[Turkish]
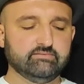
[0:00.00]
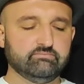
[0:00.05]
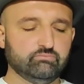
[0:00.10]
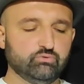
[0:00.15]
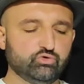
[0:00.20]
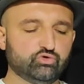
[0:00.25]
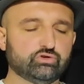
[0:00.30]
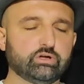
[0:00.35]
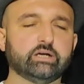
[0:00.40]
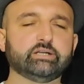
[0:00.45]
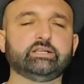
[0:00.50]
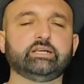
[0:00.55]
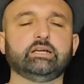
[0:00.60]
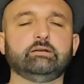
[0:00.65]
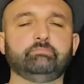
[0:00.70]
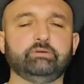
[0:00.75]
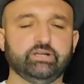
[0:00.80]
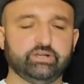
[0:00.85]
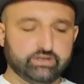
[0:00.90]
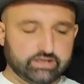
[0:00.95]

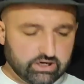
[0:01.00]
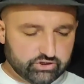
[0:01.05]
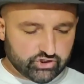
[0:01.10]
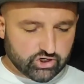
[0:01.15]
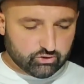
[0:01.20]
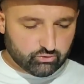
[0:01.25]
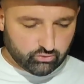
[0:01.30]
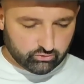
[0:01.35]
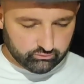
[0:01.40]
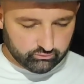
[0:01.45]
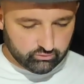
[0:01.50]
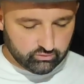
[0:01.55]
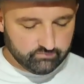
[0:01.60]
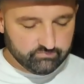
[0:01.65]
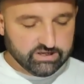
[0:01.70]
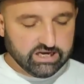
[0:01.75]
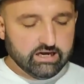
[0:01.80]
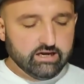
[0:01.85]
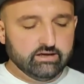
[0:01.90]
müstakil bir gece kondu.